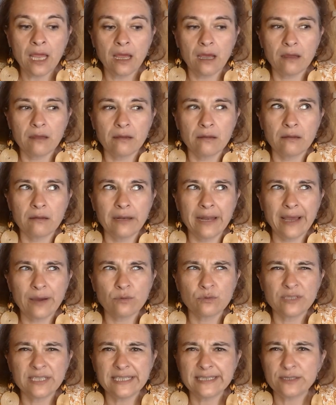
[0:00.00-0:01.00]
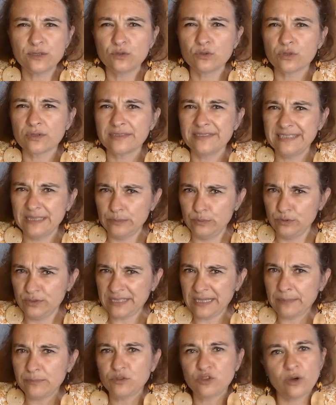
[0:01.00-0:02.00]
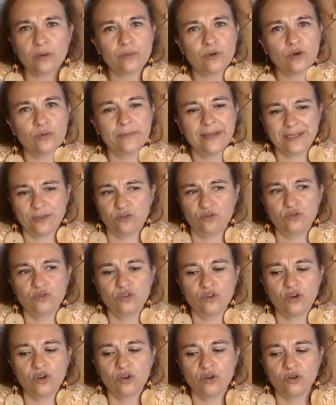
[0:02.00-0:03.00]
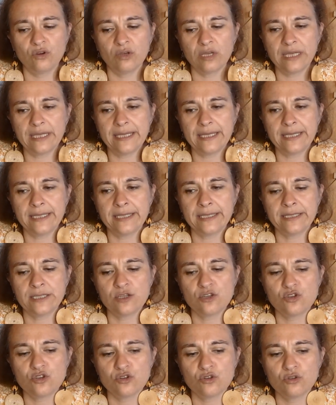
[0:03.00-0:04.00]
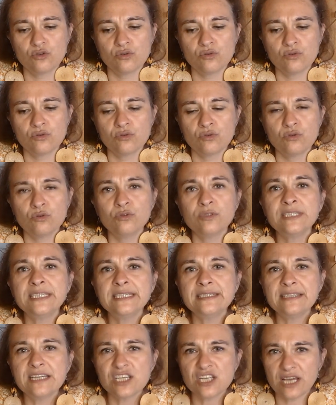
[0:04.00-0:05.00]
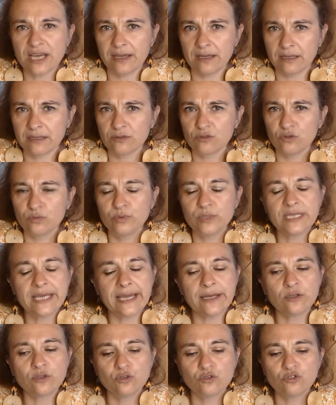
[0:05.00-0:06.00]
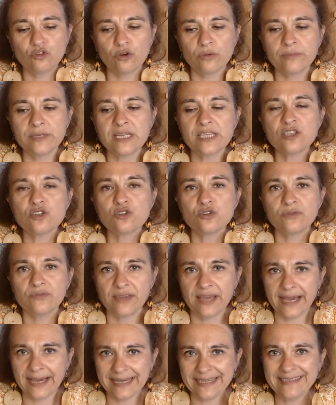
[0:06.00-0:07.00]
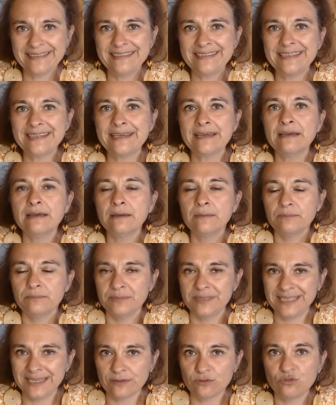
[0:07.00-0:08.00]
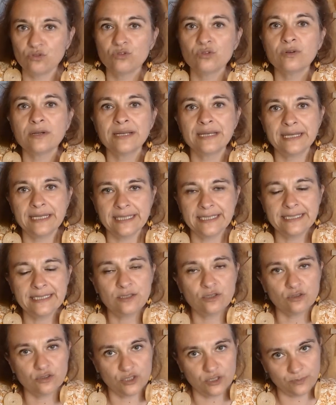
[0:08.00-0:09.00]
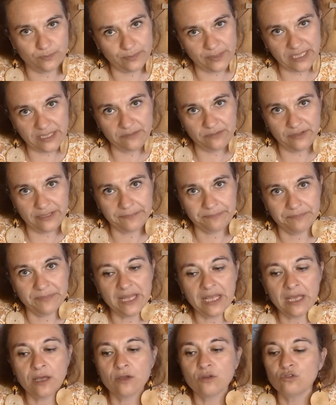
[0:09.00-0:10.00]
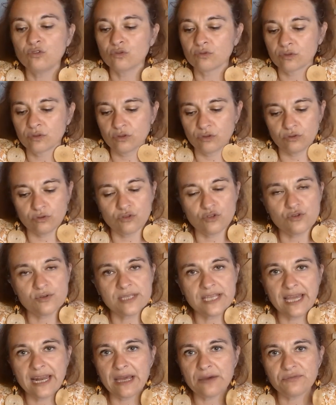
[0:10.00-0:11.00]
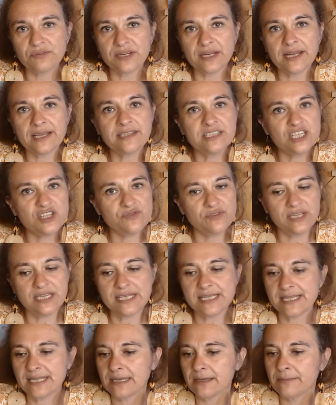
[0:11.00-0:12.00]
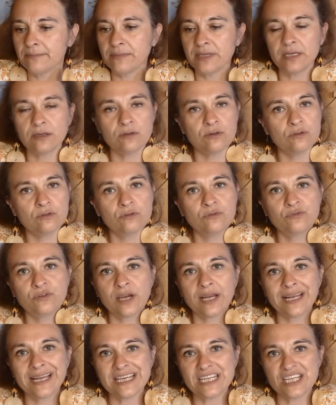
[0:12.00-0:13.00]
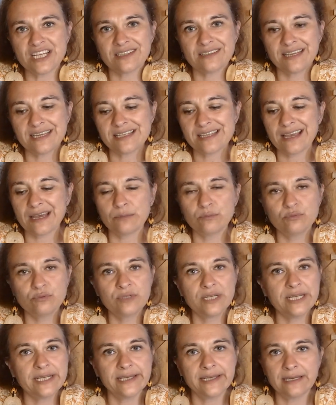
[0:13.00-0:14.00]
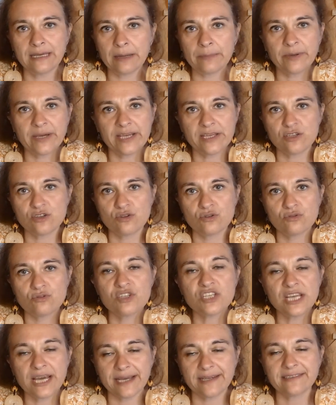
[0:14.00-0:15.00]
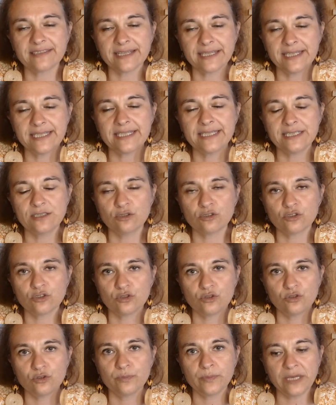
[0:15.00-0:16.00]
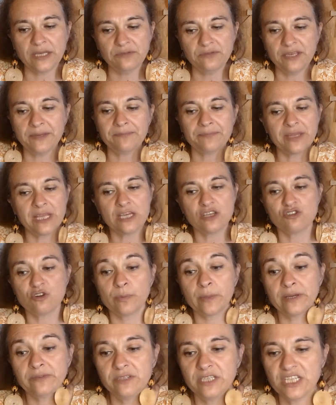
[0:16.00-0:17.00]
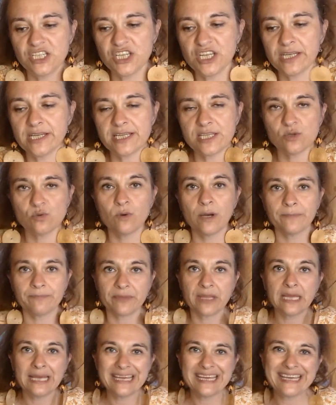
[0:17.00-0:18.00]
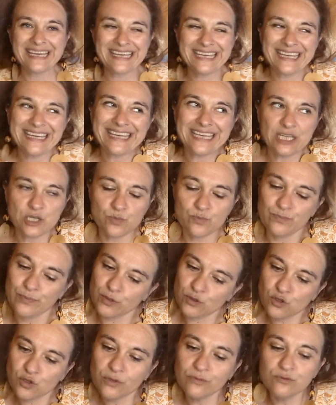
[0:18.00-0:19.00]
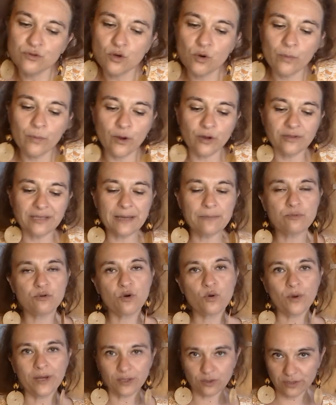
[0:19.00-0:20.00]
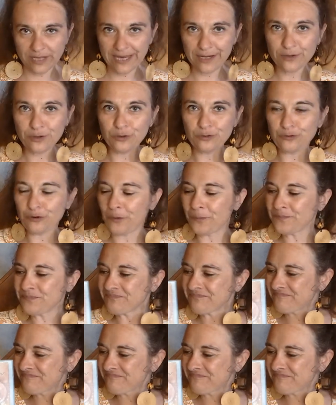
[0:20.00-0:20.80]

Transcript: Euh, là, on est sur début septembre maintenant et je le dis déjà hein, depuis quelques temps, mais je vais arrêter bientôt les guidances privées. Donc euh, jusqu'à la fin de l'année, je vais laisser, mais une fois que l'agenda sera bouclé, après, j'arrêterai les guidances privées. Je vais privilégier les soins et je pense que vous comprendrez pourquoi dans quelques temps.